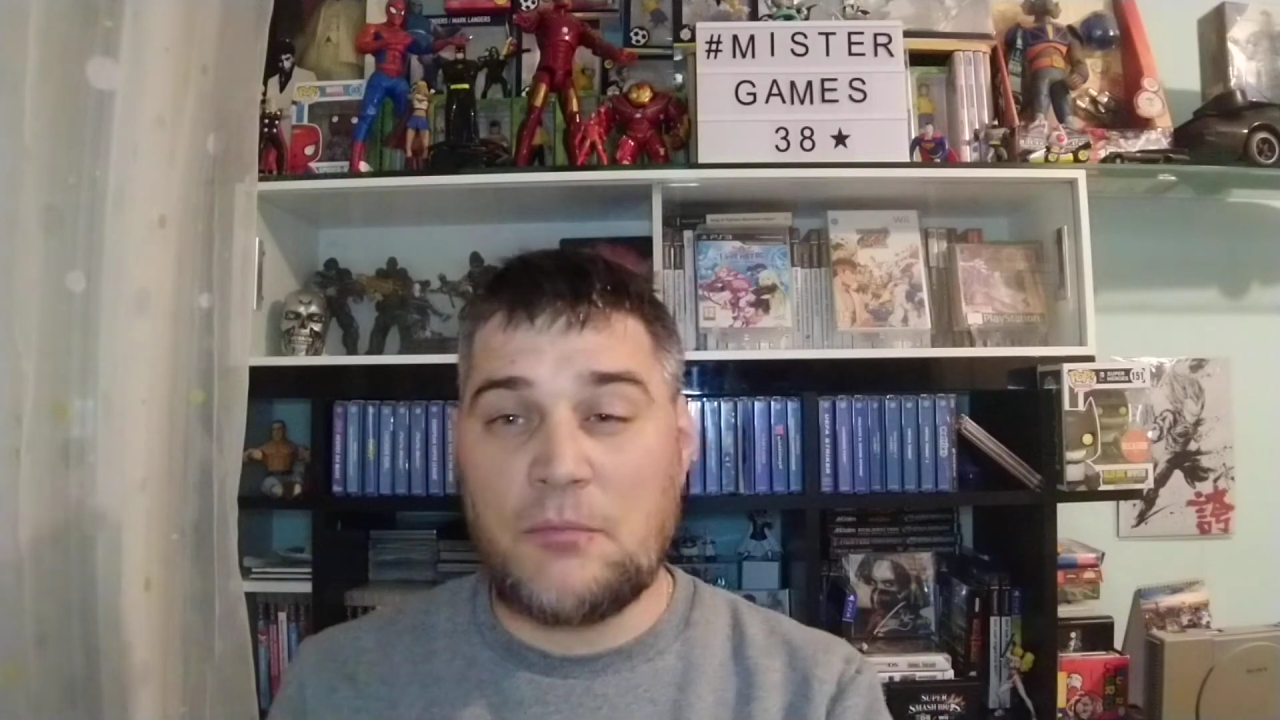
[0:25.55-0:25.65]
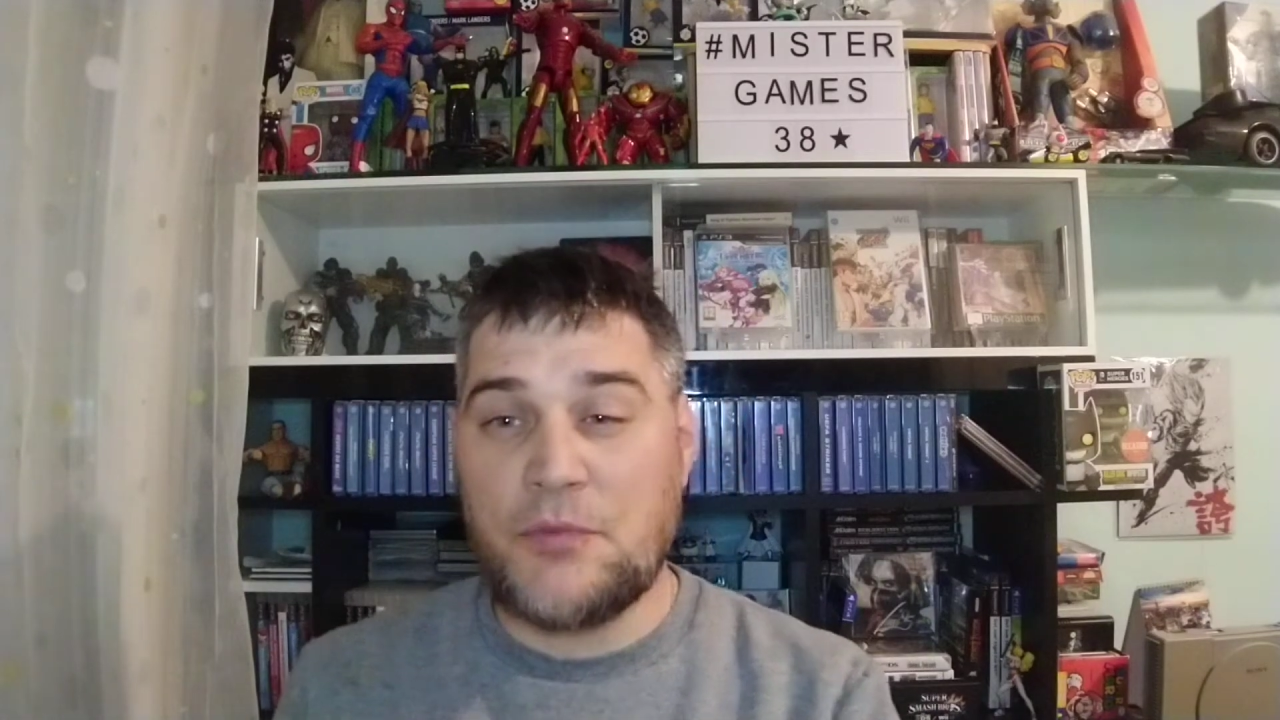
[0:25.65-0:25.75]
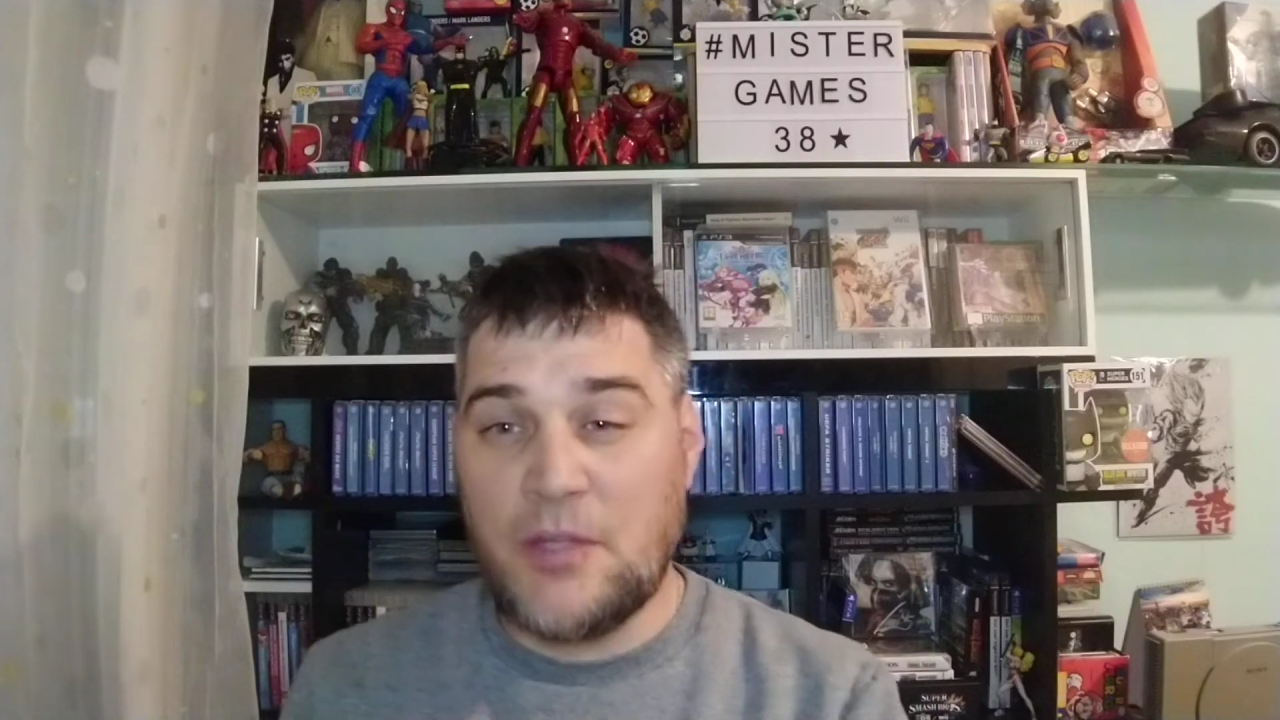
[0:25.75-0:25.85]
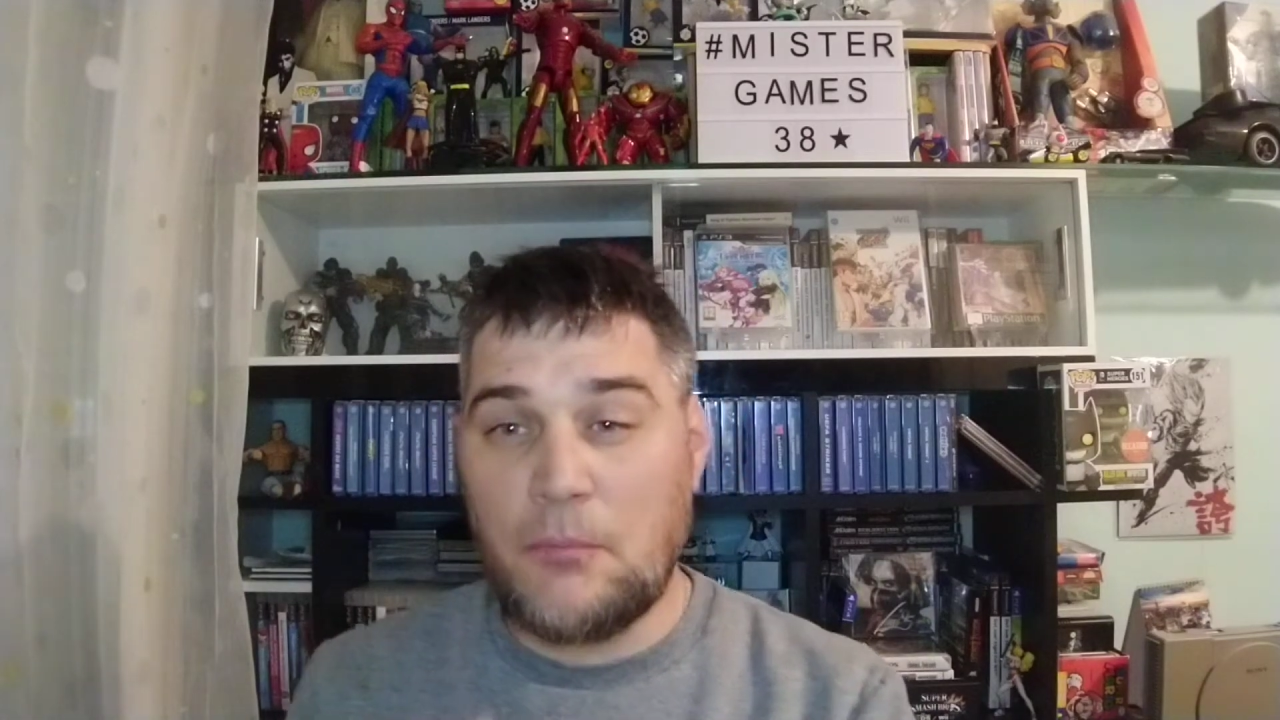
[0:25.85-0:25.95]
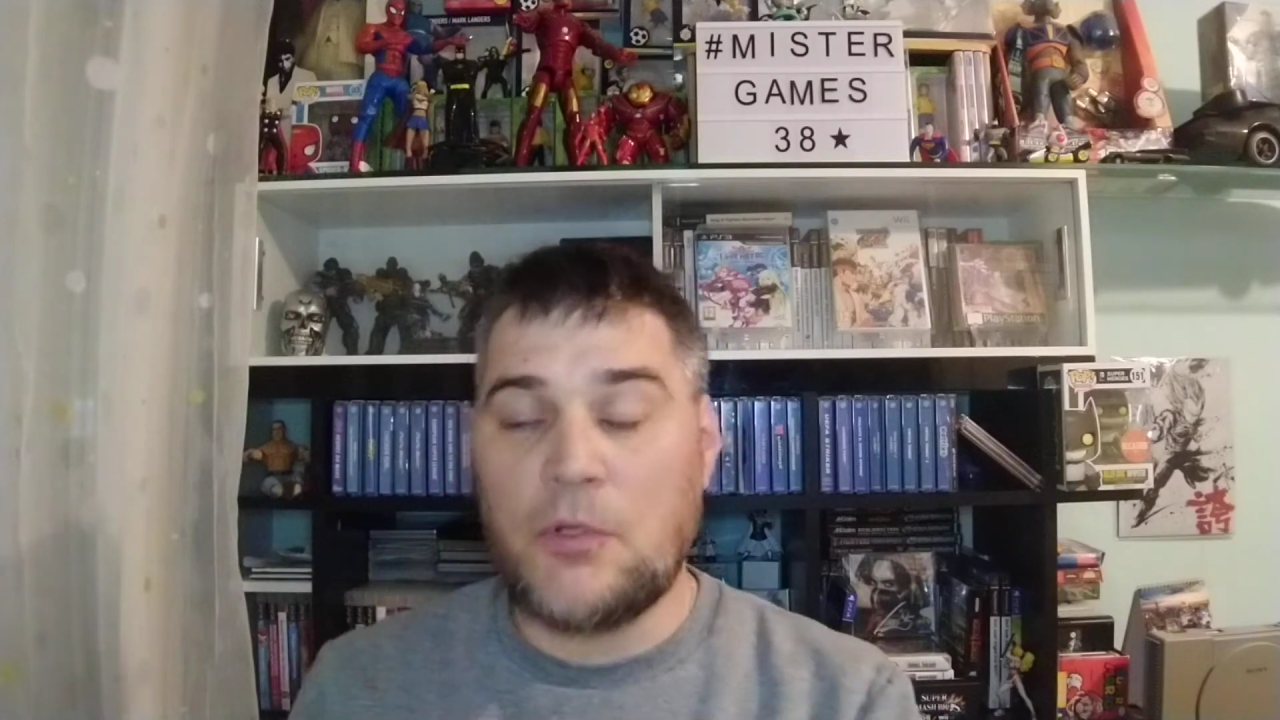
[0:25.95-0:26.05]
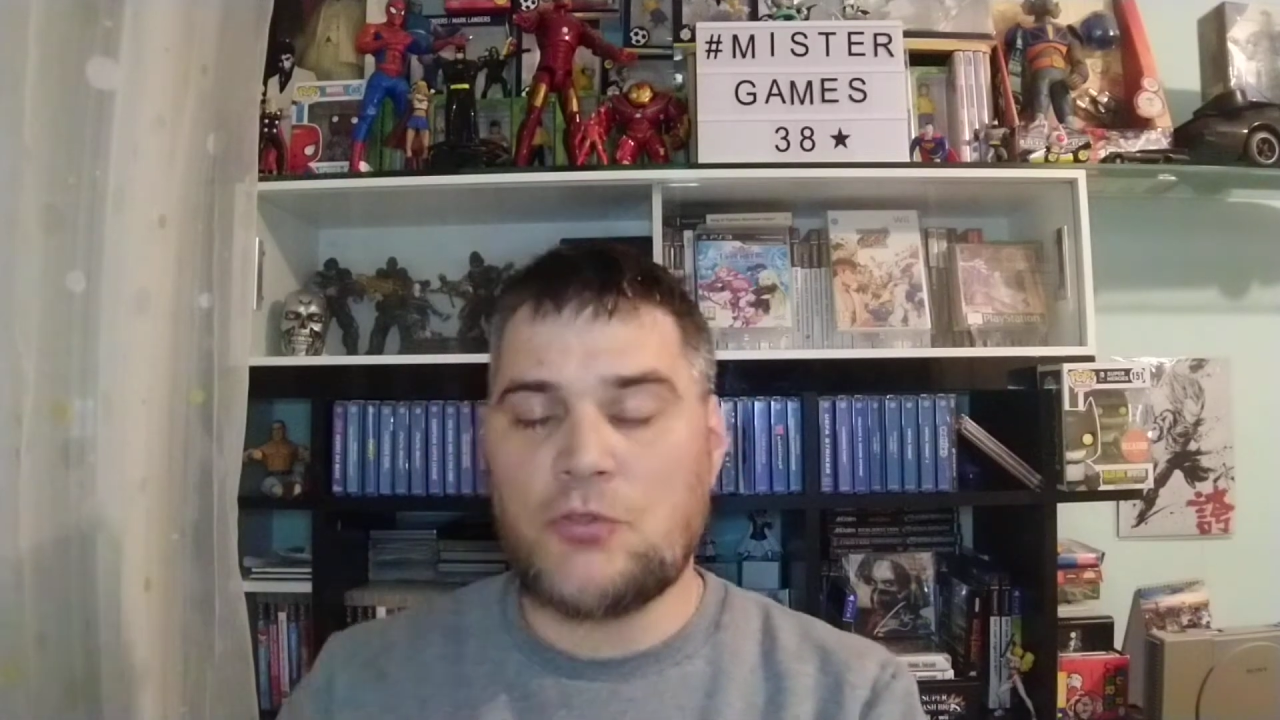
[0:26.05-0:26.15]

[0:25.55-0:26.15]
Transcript: il me semble.